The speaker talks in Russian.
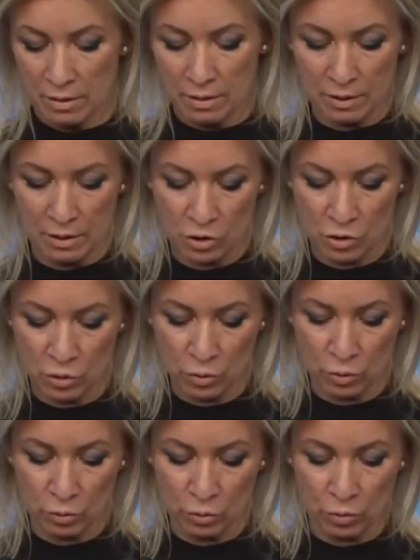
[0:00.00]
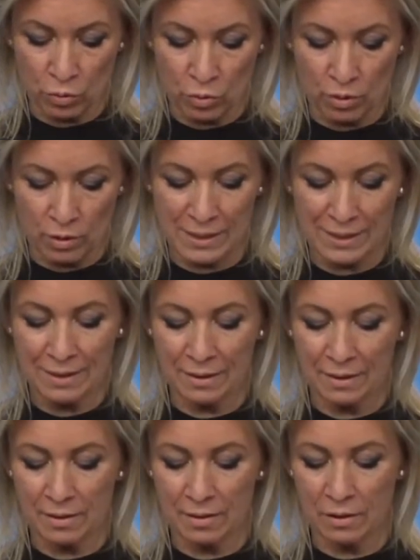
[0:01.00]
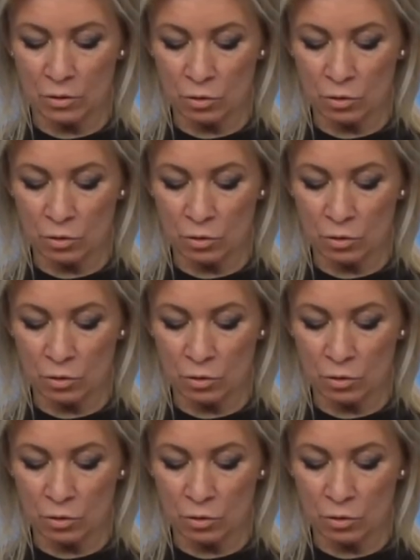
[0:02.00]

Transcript: а, речь идет о странах